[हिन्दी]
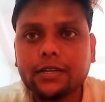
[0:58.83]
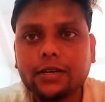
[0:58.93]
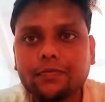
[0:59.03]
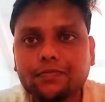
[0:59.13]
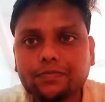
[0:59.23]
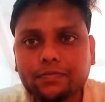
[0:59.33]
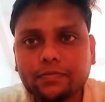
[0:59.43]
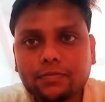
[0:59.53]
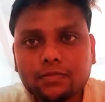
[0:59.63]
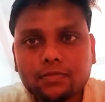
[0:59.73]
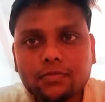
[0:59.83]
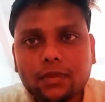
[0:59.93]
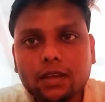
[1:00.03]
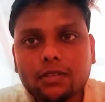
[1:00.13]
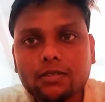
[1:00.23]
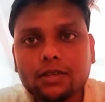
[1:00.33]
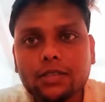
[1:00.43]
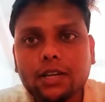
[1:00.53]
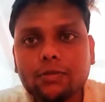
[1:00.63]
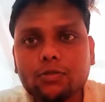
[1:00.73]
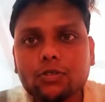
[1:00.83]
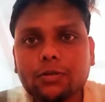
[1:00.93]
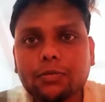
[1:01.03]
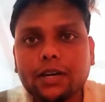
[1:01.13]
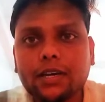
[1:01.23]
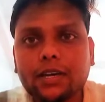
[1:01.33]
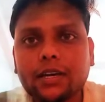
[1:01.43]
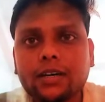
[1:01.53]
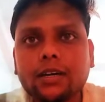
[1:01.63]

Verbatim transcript: ठीक है तो इतना आपको समझ में आ गया